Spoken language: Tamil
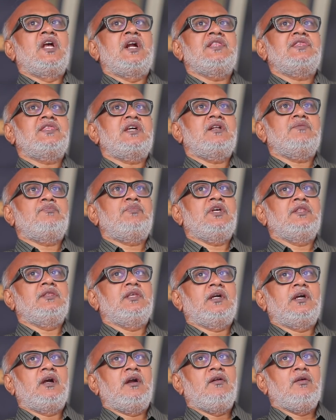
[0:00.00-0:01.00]
எடுத்தெடுப்பில்
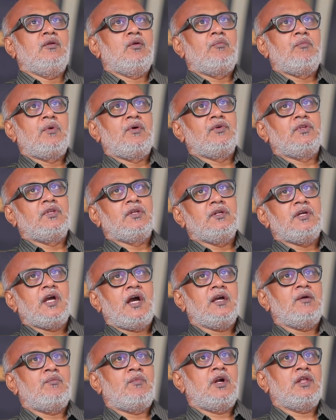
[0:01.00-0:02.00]
இந்த கேள்வி ரொம்ப வந்து
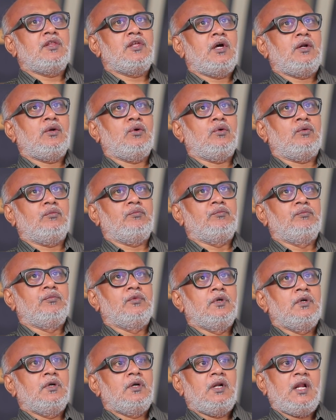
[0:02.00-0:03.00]
நியாயமானதாக இருக்கும்
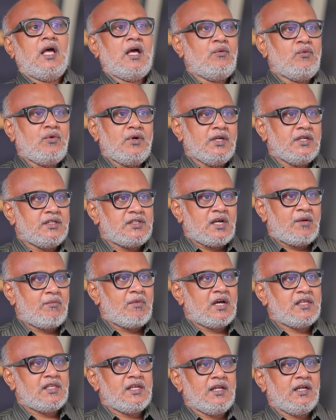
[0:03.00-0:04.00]
நான் ஒன்றும்
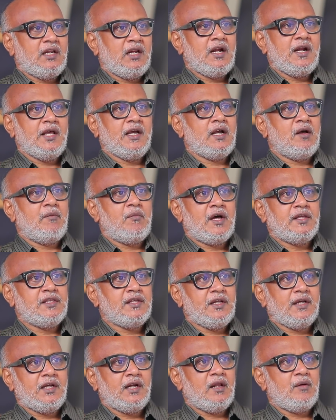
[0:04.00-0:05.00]
ஹிஜாப் ஆதரிக்கல நிக்காப்
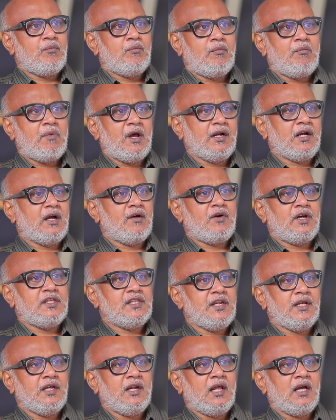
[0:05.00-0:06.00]
ஆதரிக்கல பர்காப்
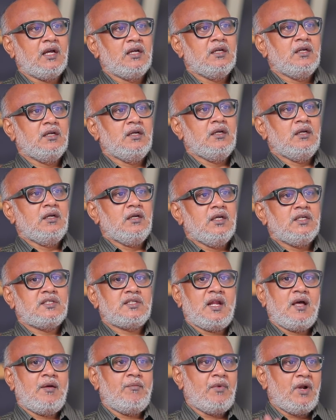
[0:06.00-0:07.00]
ஆதரிக்கல
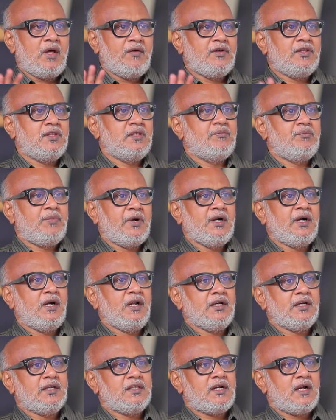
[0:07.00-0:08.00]
இஸ்லாமில் வந்து
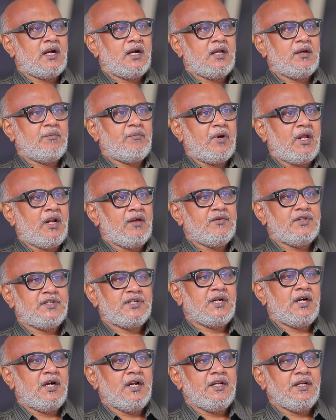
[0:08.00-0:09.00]
பெண்களுக்கு எதிரான பல
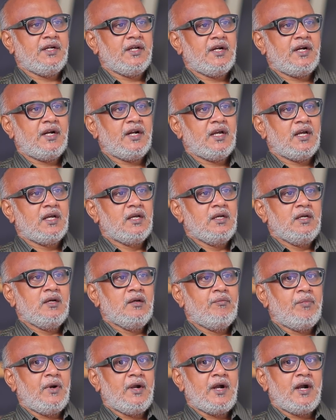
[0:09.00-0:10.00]
விஷயங்கள் இருக்கின்றன
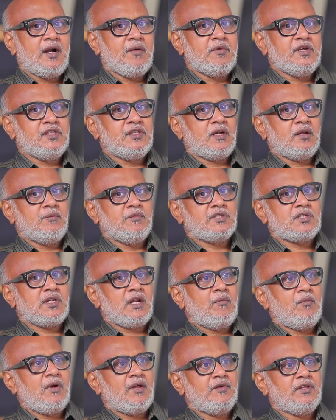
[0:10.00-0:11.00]
பெண் அடிமைத்தனம்
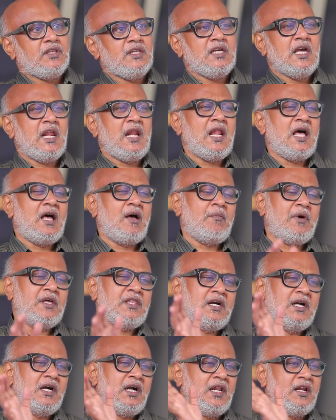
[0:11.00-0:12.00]
இஸ்லாமில் வந்து எல்லா
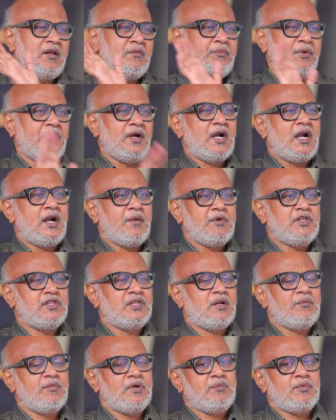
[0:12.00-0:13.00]
மதங்களிலும் பெண்
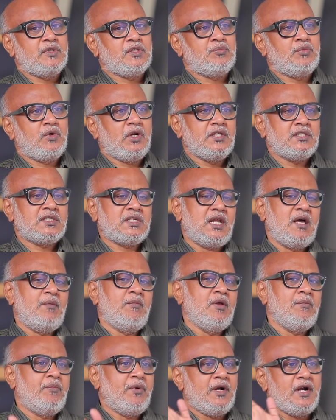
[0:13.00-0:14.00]
அடிமைத்தனம் இருப்பது போல்
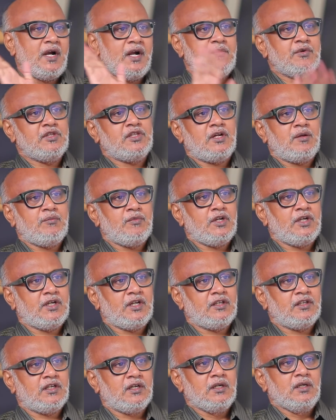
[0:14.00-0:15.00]
இஸ்லாம்லேயும் பெண் அடிமைத்தனம்
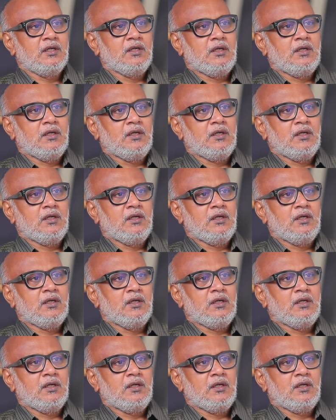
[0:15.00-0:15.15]
இருக்கிறது